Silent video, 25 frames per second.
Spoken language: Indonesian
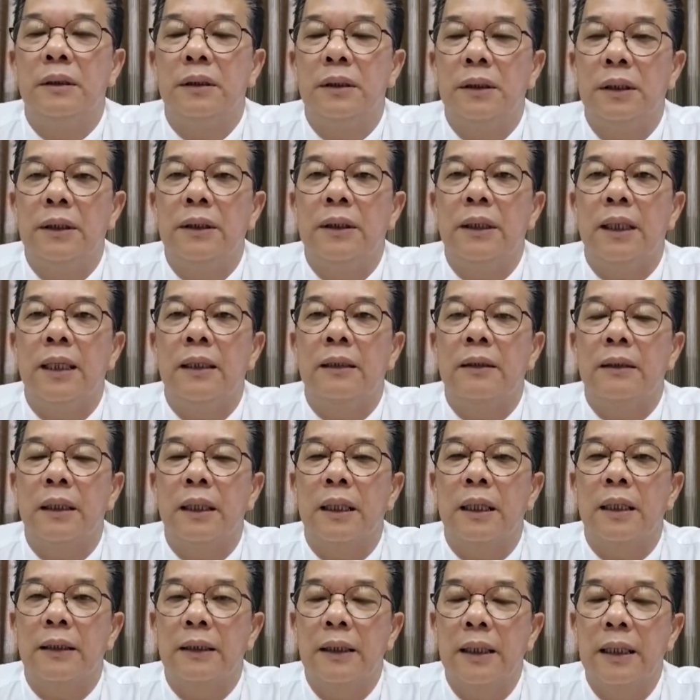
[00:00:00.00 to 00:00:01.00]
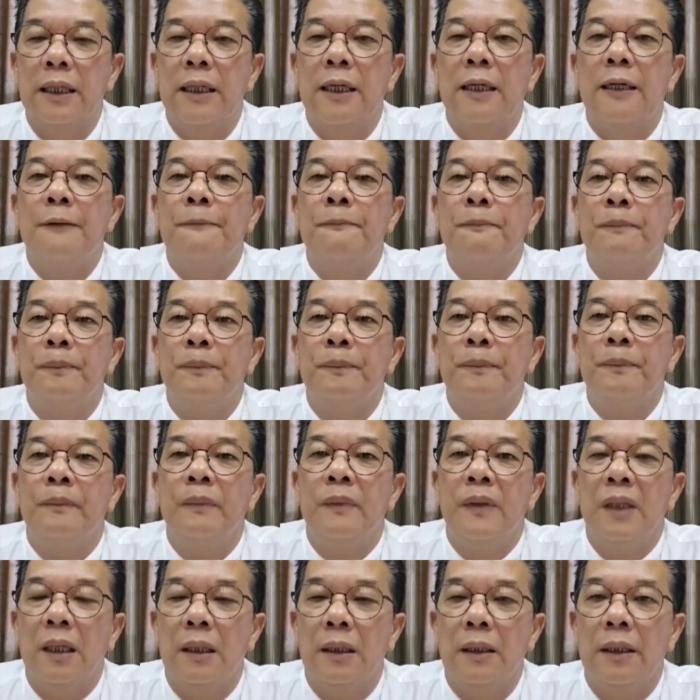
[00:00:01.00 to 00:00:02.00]
seterang-terangnya
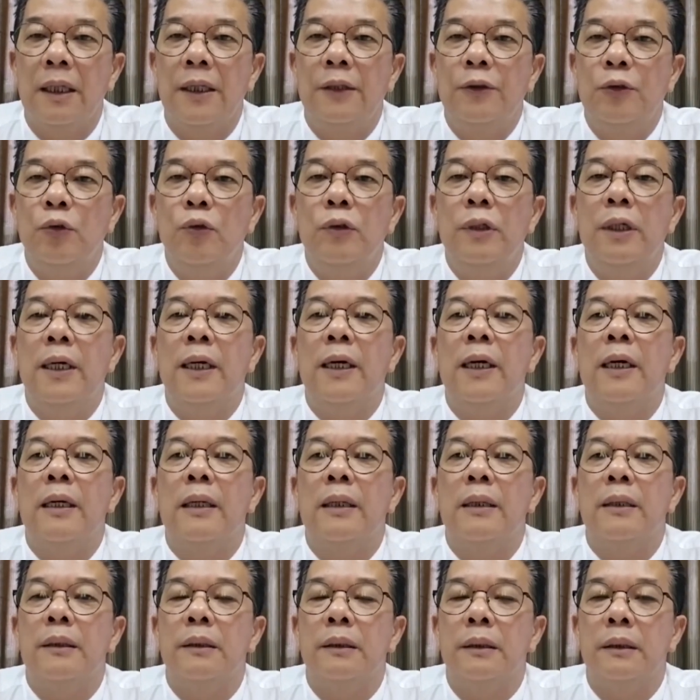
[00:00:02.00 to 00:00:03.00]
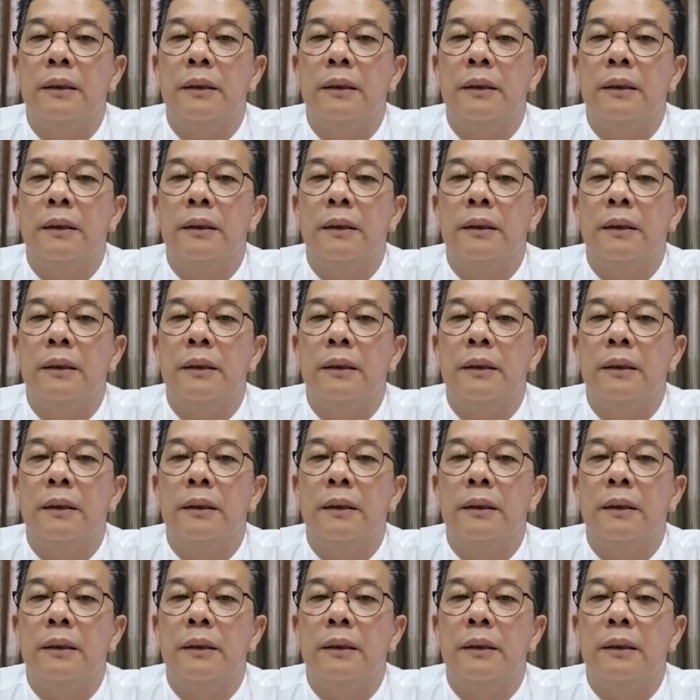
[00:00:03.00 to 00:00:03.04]
dan juga